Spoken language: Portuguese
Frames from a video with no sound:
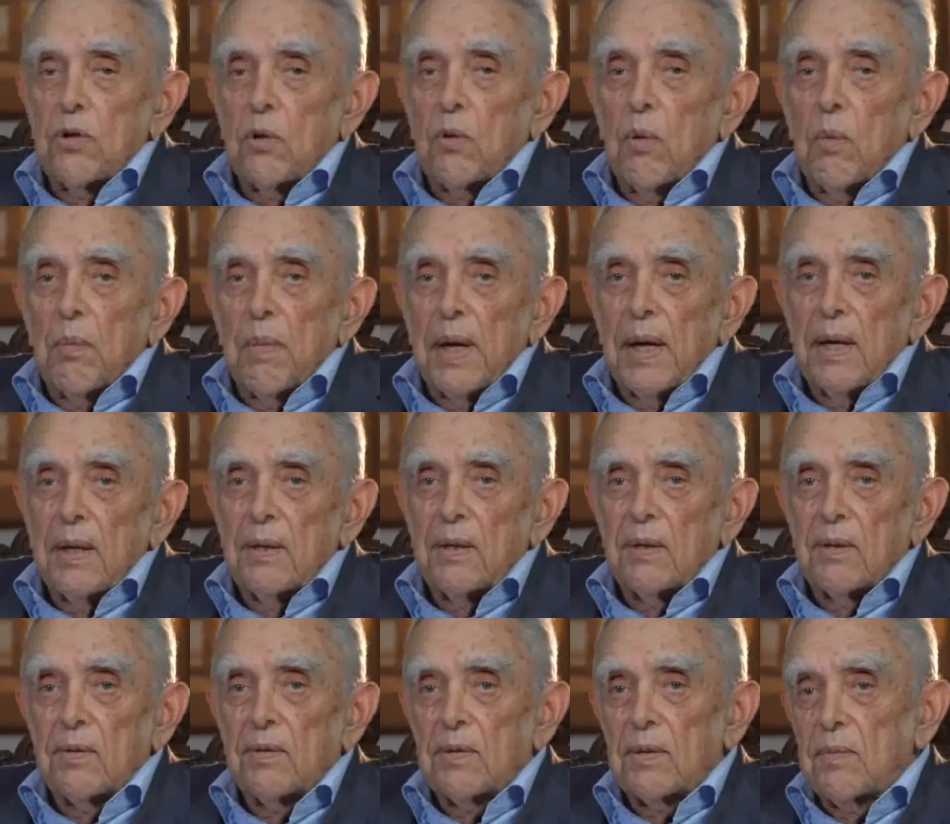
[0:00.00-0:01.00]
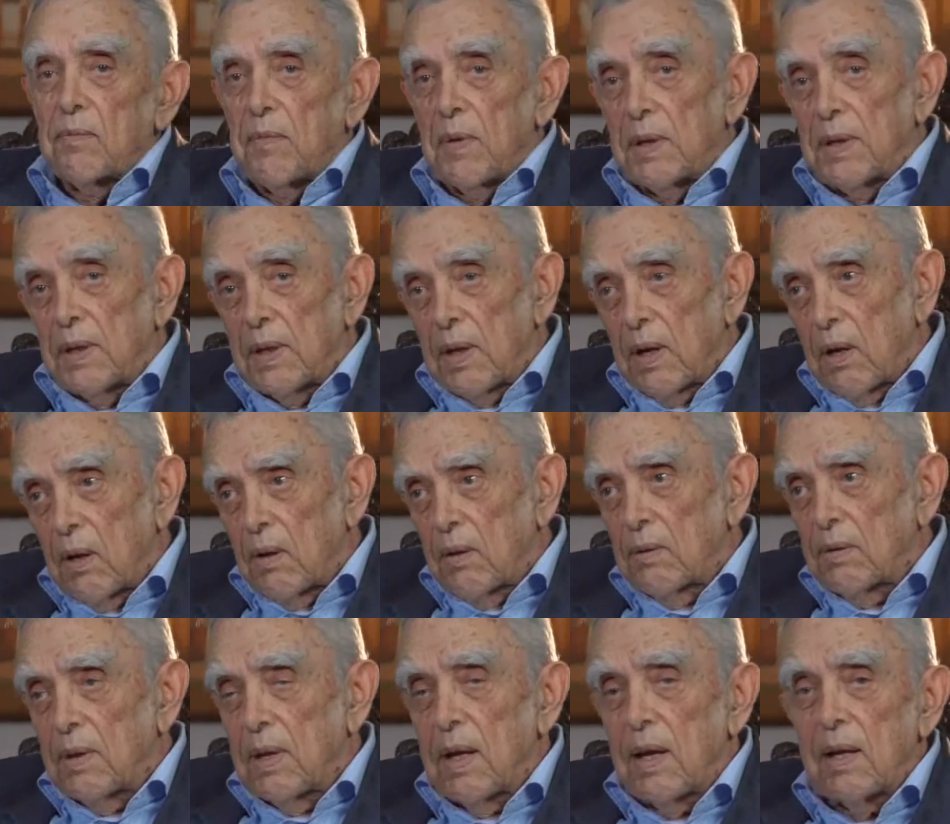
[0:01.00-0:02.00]
Chico Mendes
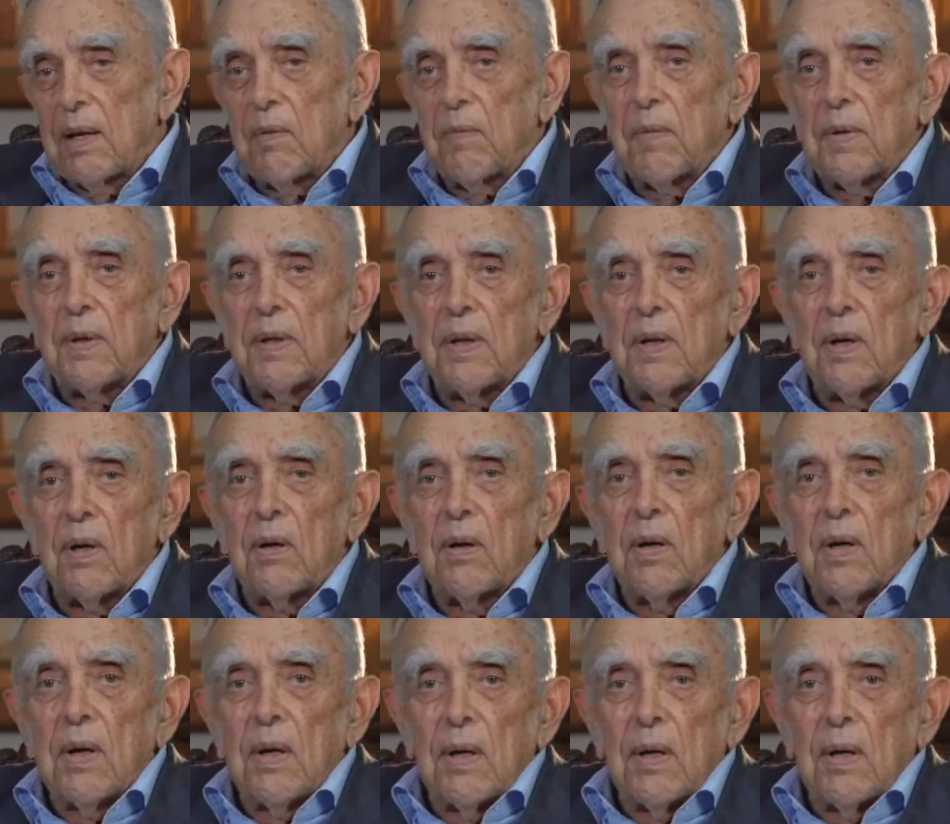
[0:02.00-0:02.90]
Federal, da área federal,